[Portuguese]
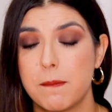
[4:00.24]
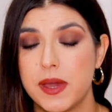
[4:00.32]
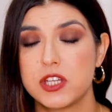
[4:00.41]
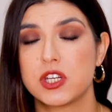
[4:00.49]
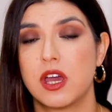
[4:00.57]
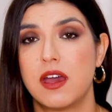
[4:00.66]

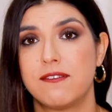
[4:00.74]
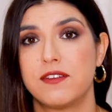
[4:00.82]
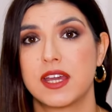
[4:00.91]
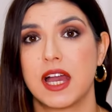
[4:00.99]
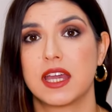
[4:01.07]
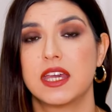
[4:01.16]
mas uh,
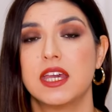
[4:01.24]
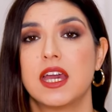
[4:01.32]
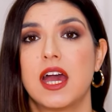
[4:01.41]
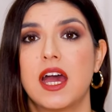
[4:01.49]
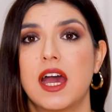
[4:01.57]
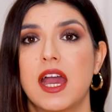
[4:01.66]
fica aqui
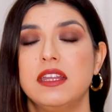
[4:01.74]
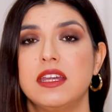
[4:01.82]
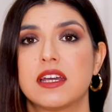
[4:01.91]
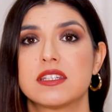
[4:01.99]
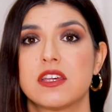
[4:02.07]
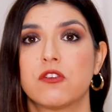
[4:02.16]
uh, a
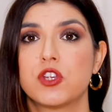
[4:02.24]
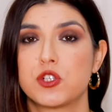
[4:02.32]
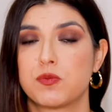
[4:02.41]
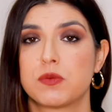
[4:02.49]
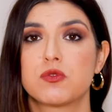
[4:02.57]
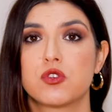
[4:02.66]
indicação das
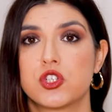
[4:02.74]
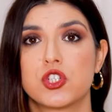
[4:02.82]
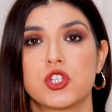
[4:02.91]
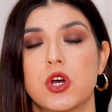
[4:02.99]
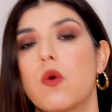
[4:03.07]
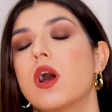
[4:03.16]
promoções que
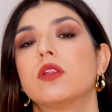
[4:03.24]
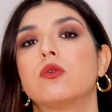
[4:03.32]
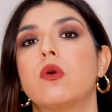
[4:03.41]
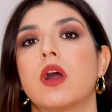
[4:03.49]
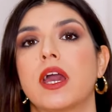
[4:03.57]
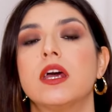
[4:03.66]
estão a
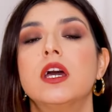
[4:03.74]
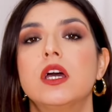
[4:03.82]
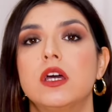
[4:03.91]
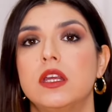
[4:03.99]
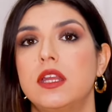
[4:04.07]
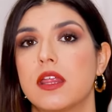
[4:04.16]
decorrer
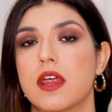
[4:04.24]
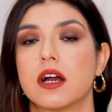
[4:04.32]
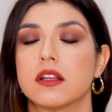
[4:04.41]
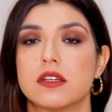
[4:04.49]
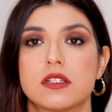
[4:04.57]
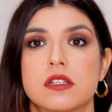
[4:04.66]
na
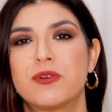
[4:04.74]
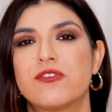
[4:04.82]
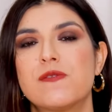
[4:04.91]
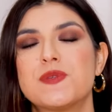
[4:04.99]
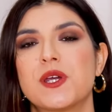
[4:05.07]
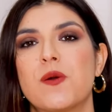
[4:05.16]
Douglas.
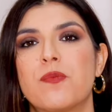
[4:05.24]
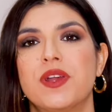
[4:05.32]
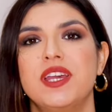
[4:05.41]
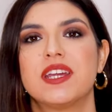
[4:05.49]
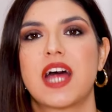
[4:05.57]
Perfumes e Companhia